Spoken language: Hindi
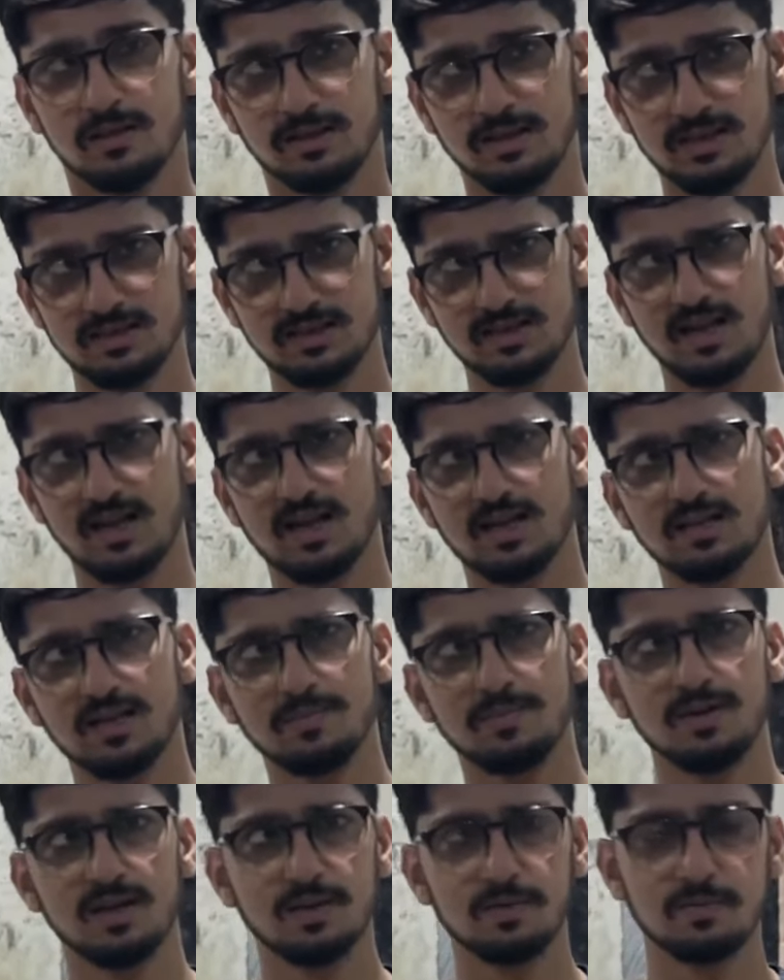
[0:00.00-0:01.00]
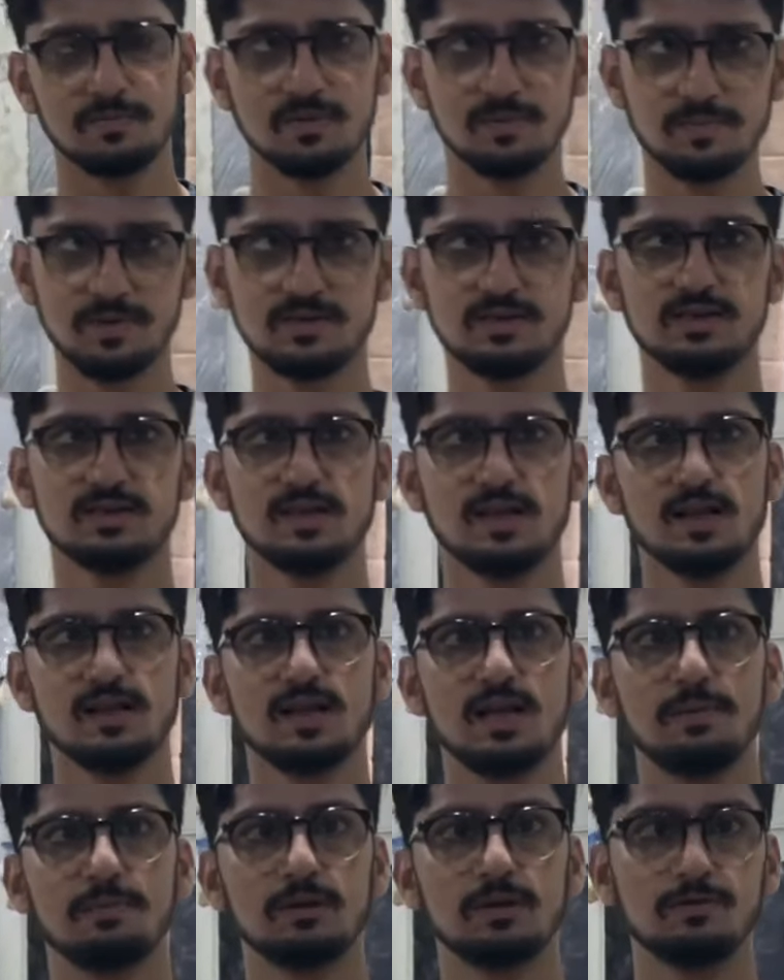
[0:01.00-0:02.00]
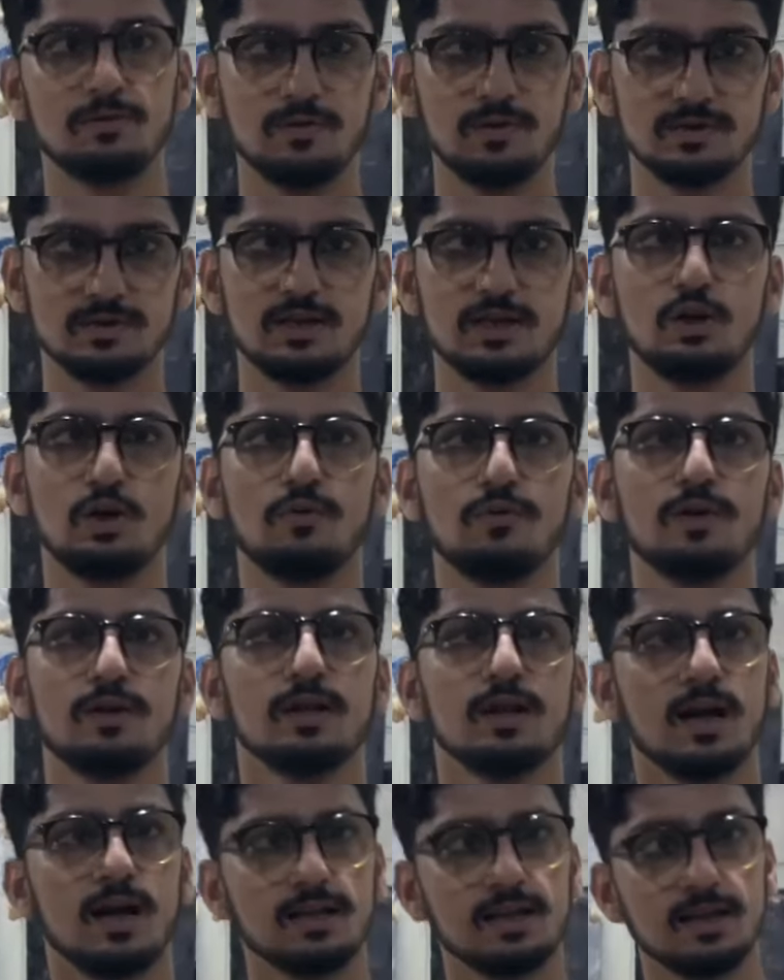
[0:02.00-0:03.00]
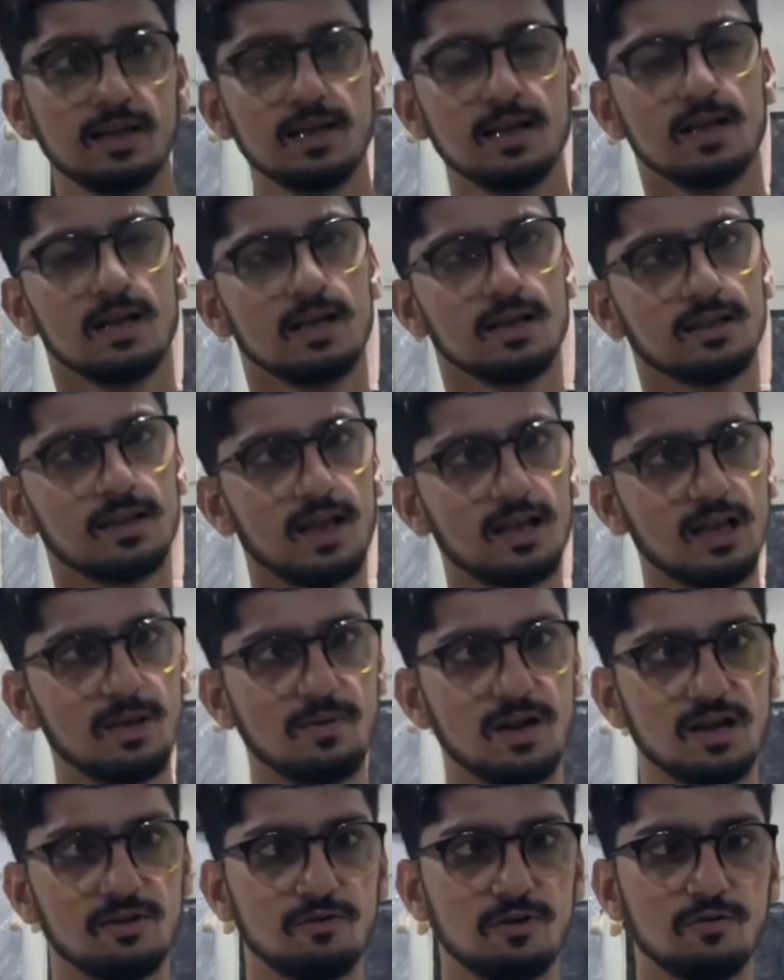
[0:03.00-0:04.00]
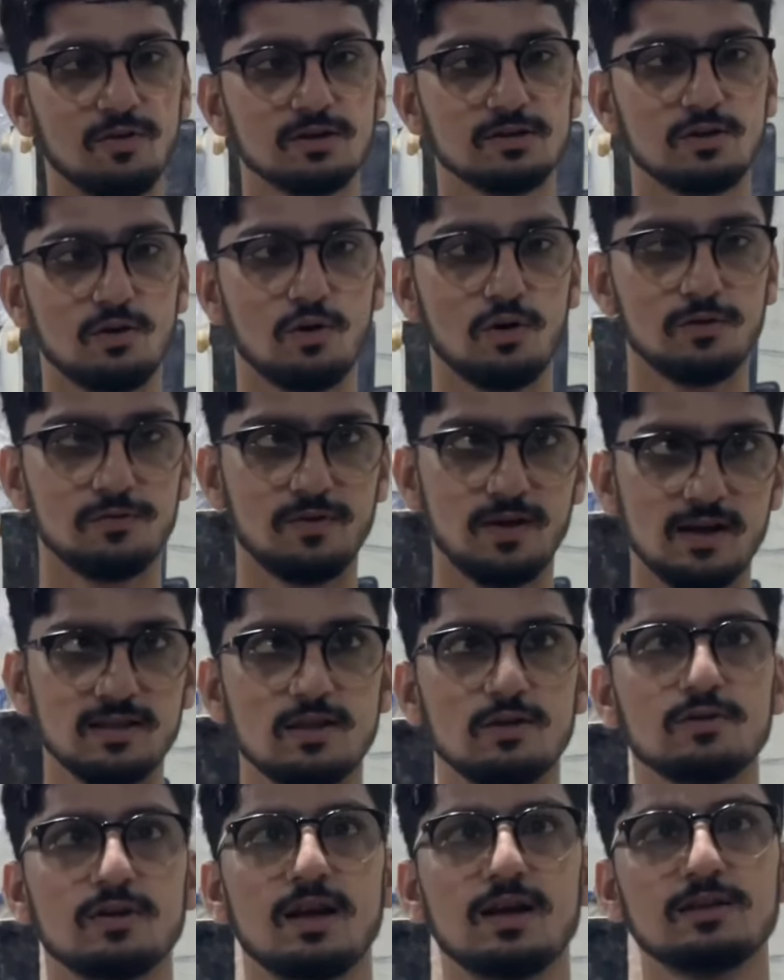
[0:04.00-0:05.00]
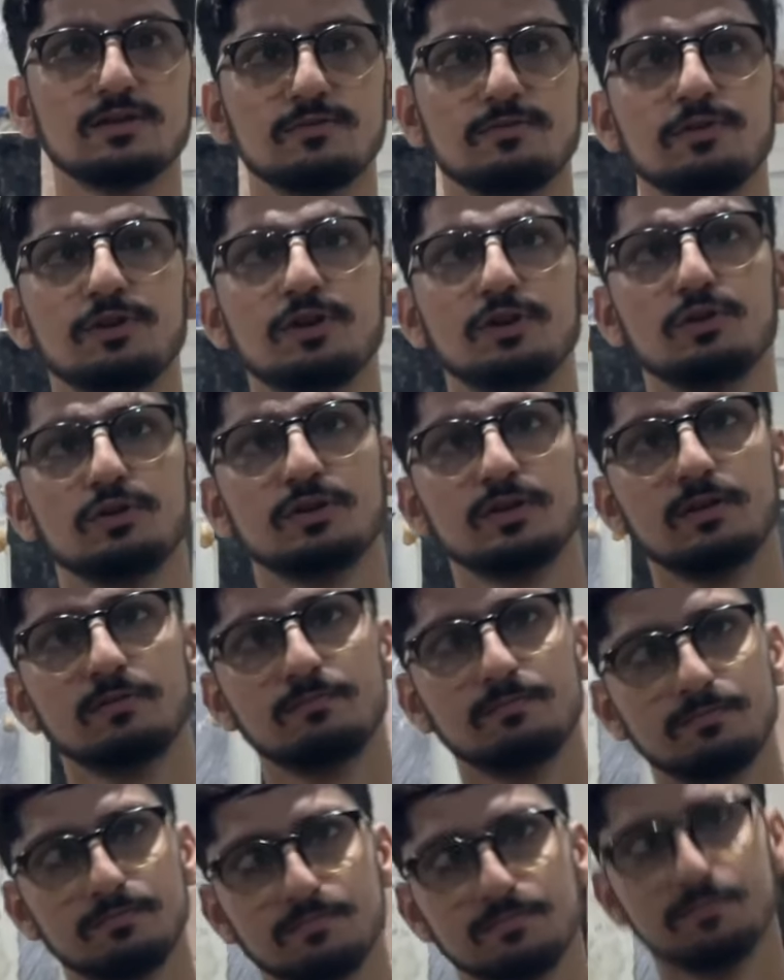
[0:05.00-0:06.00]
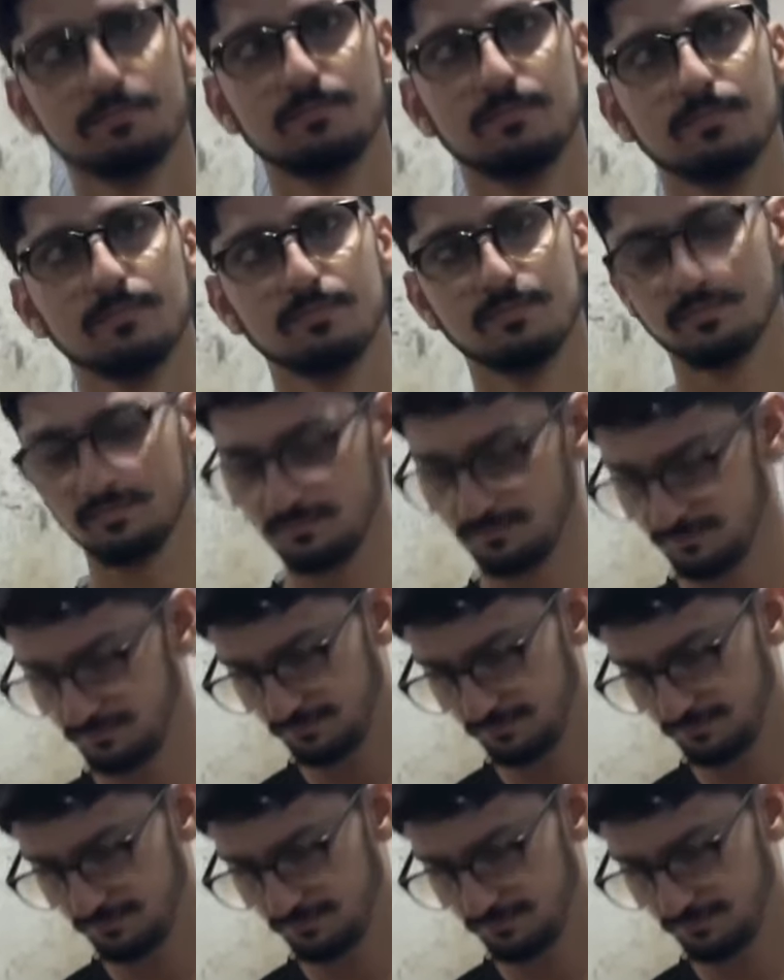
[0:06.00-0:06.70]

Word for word: तीस हज़ार का था पहले अब हमने पच्चीस हज़ार की आपके व्यूवर्स के लिए ऑफर लगा दी ताकि हमारे व्यूवर्स और फ़ायदा उठाएं इस वीडियो से अच्छा तो